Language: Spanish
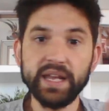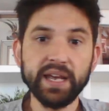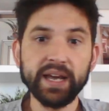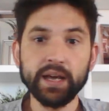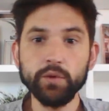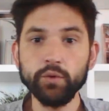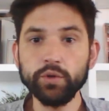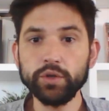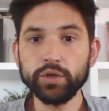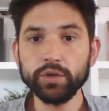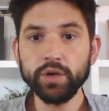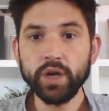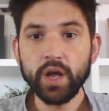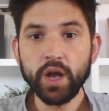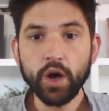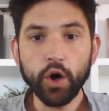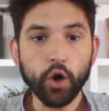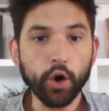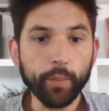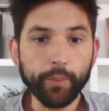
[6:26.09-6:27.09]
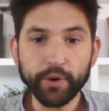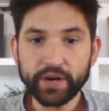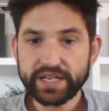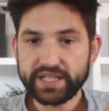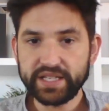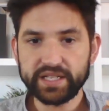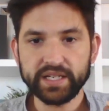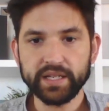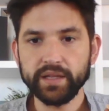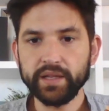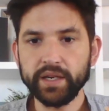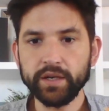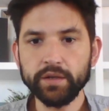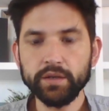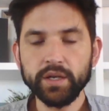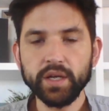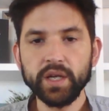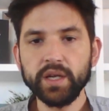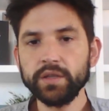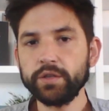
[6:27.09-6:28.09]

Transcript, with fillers: link adulto o por este sendero.